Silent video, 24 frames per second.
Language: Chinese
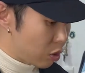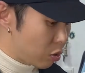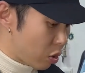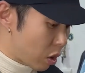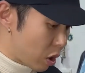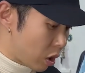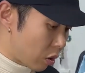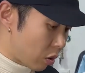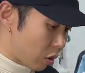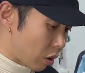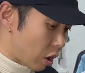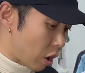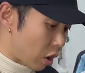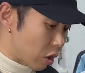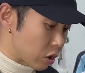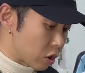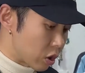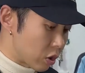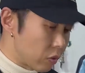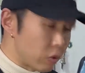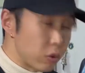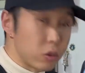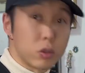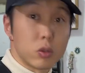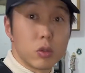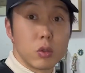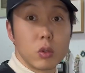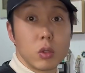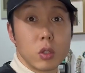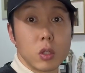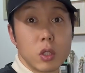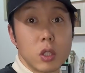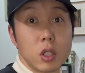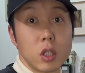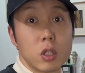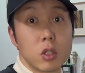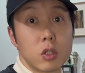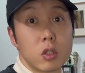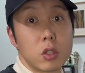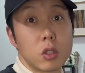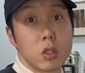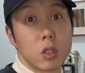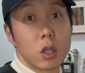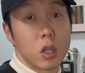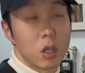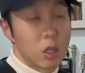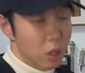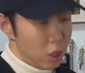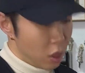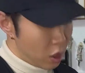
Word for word: 楦头的老师傅去定制的，